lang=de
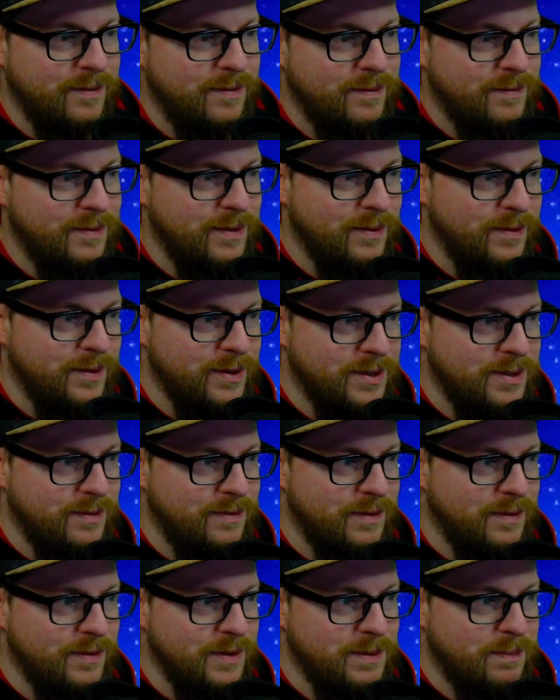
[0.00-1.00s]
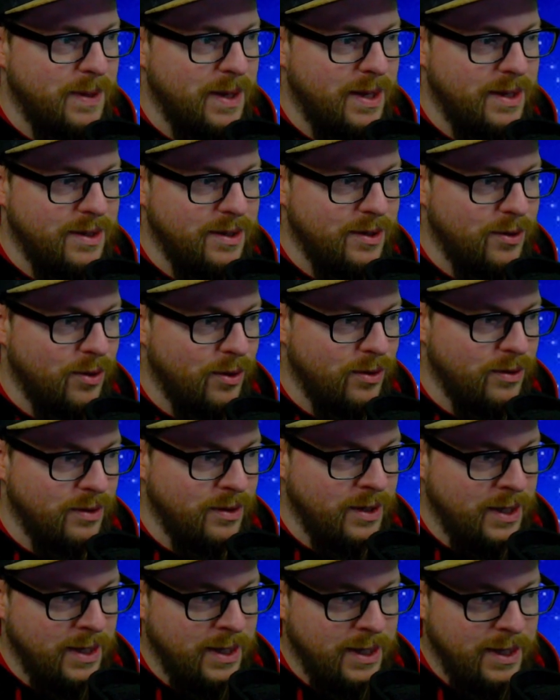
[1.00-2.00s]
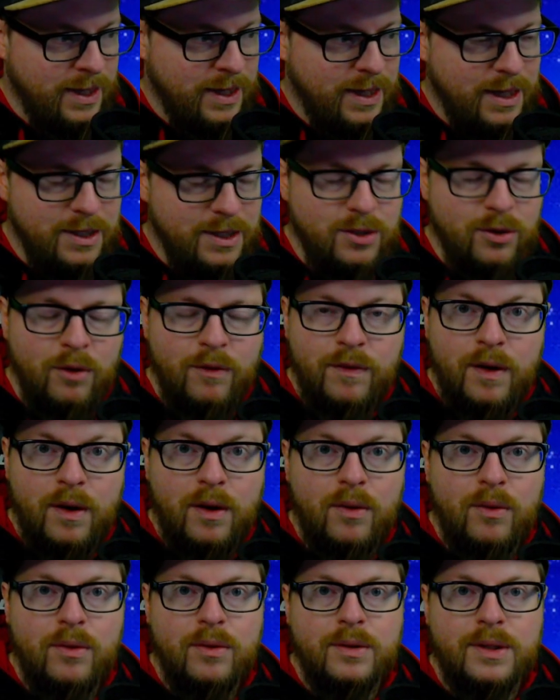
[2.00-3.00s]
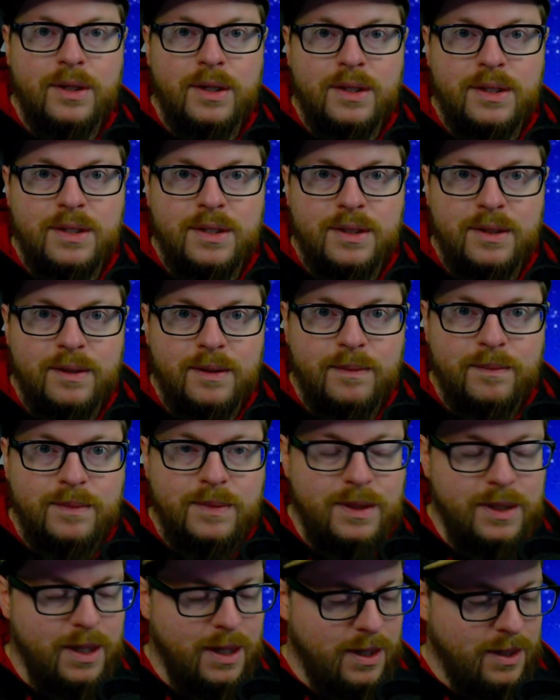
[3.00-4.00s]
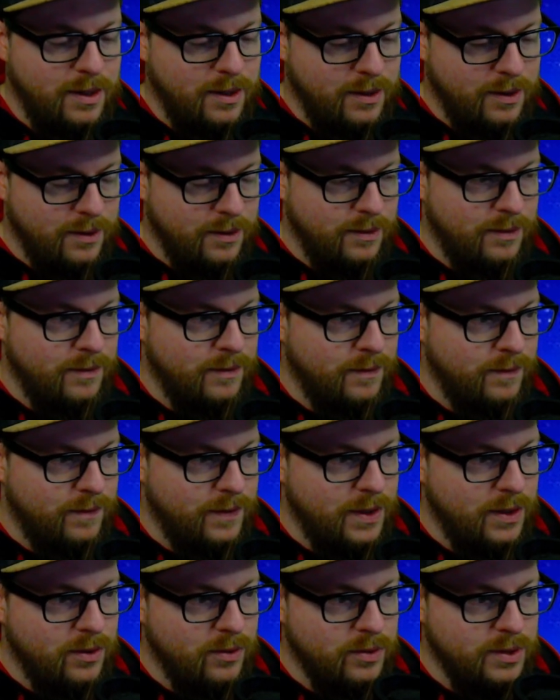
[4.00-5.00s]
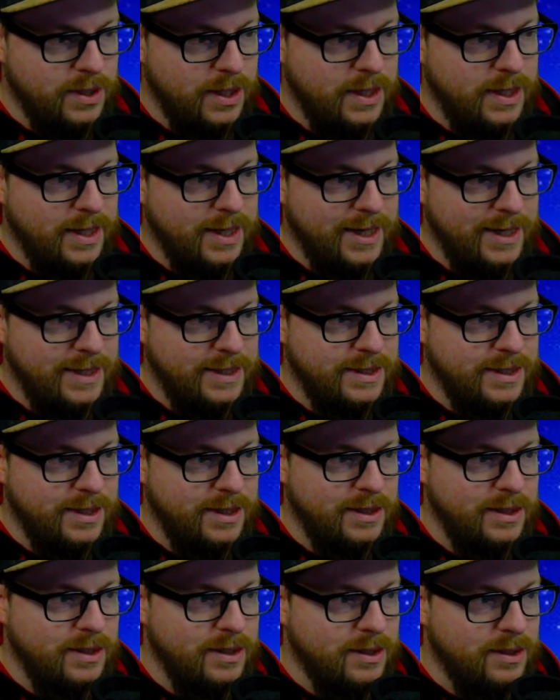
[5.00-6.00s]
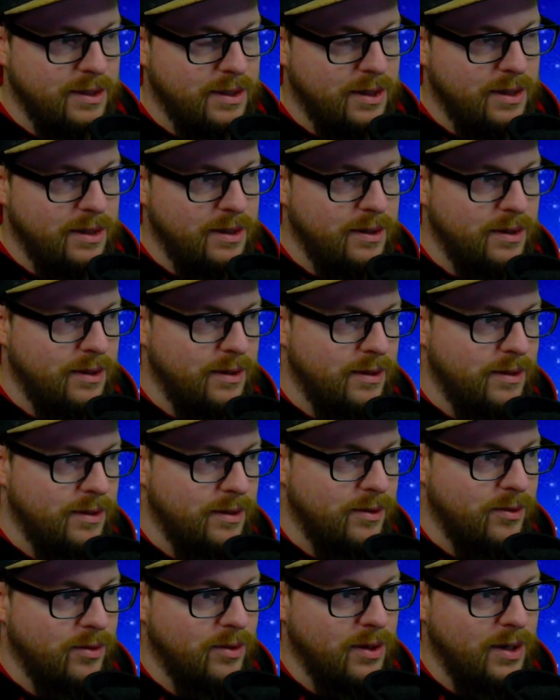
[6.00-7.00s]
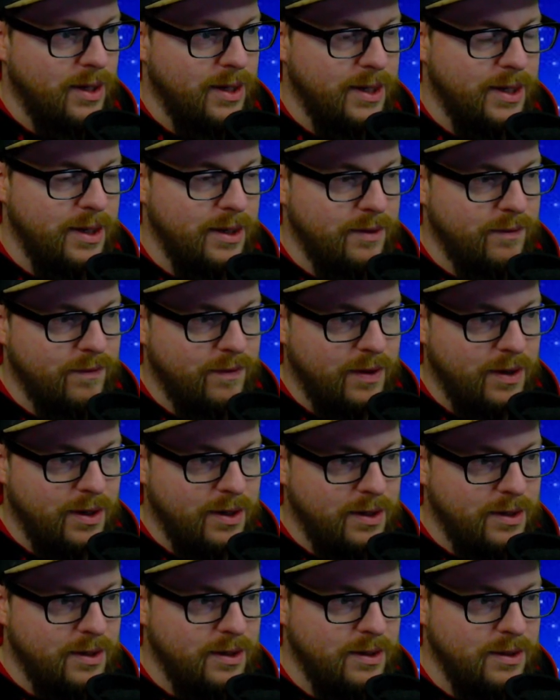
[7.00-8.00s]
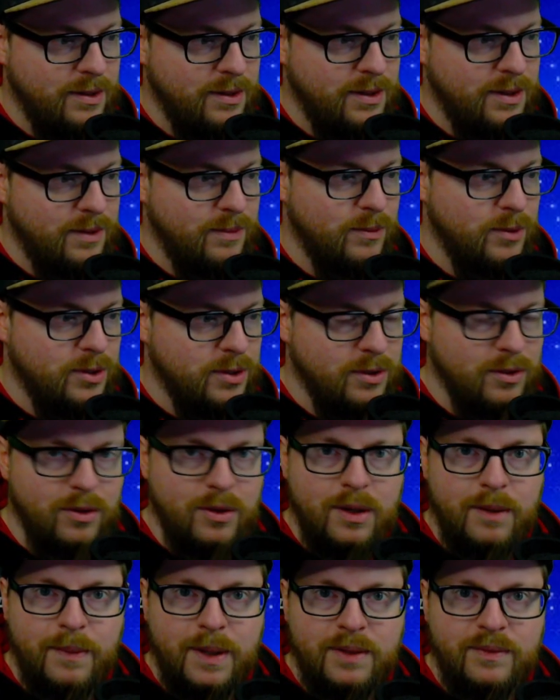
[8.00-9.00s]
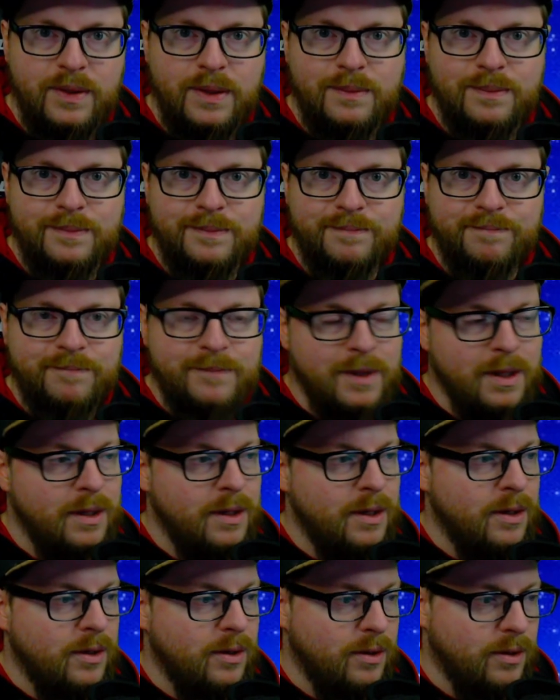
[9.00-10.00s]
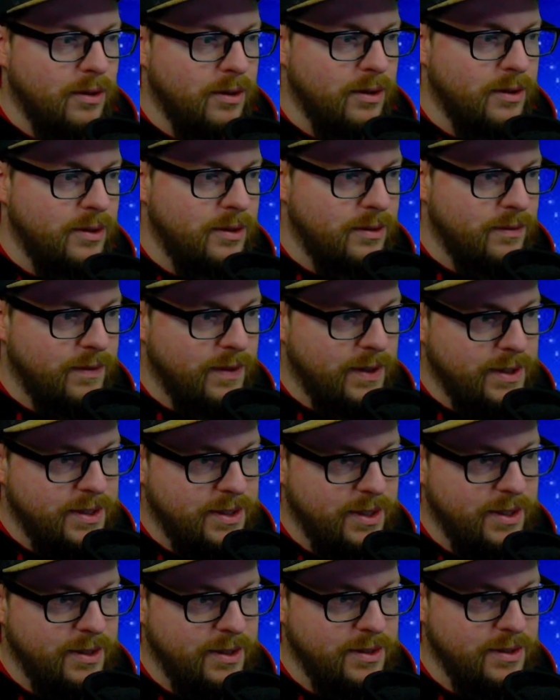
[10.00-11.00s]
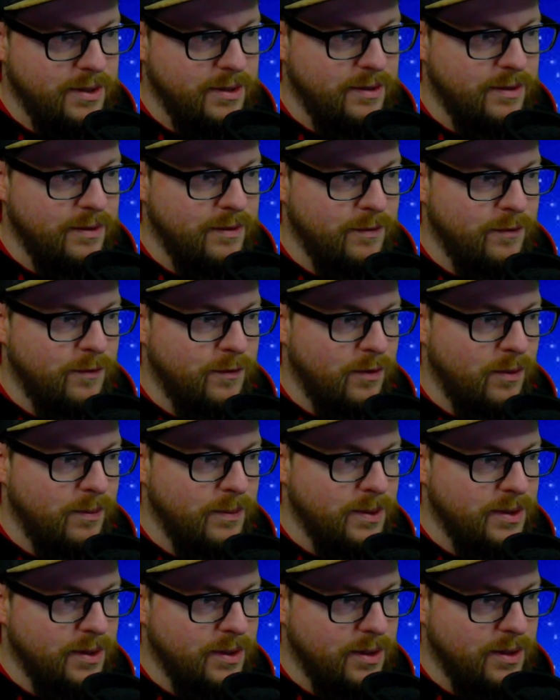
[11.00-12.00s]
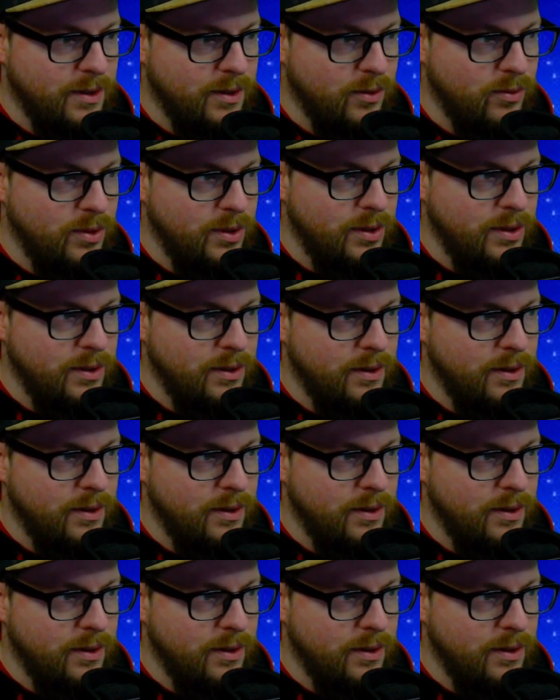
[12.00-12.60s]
wie wir es wie beenden können. Ich hoffe auch, dass ähm, die anderen Videos alle rechtzeitig äh, online gehen, weil die müssen noch gemacht werden. Und ich war jetzt den ganzen Vormittag an der Uni